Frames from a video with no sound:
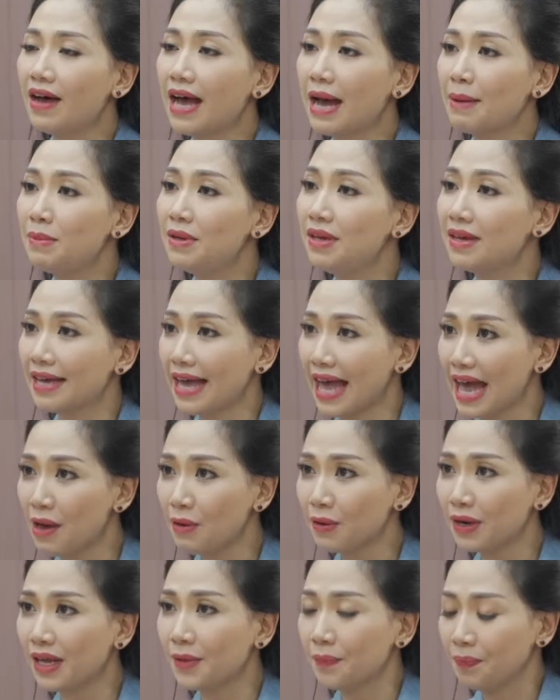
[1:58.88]
hàm lượng
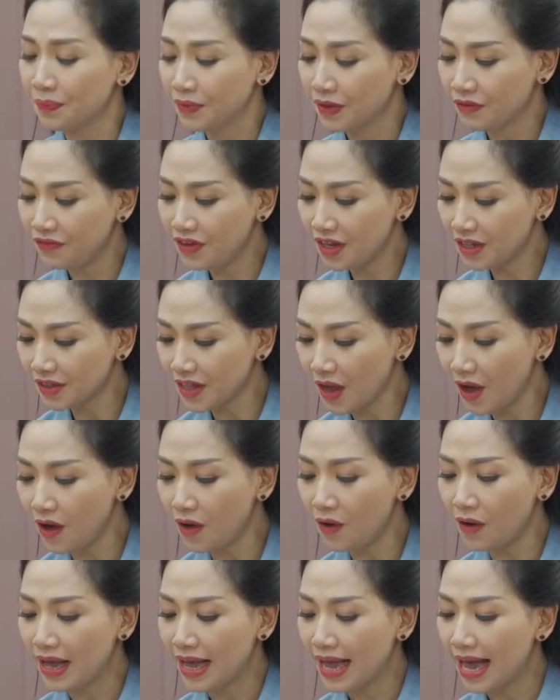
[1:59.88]
cao này, viên
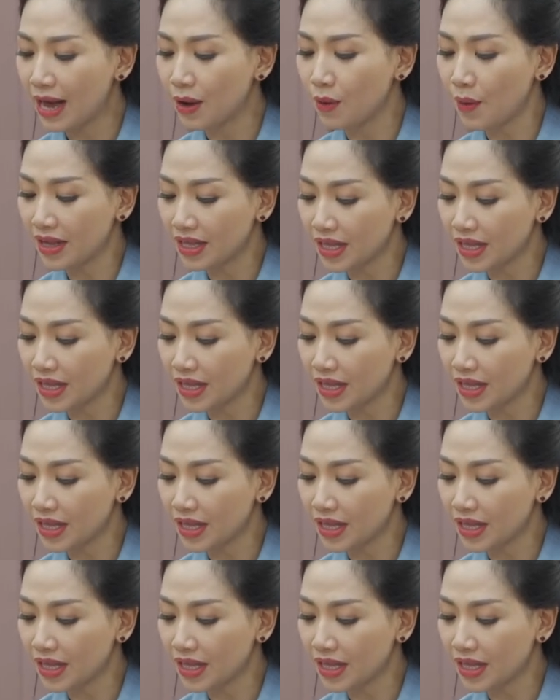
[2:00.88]
to, hàng ngoại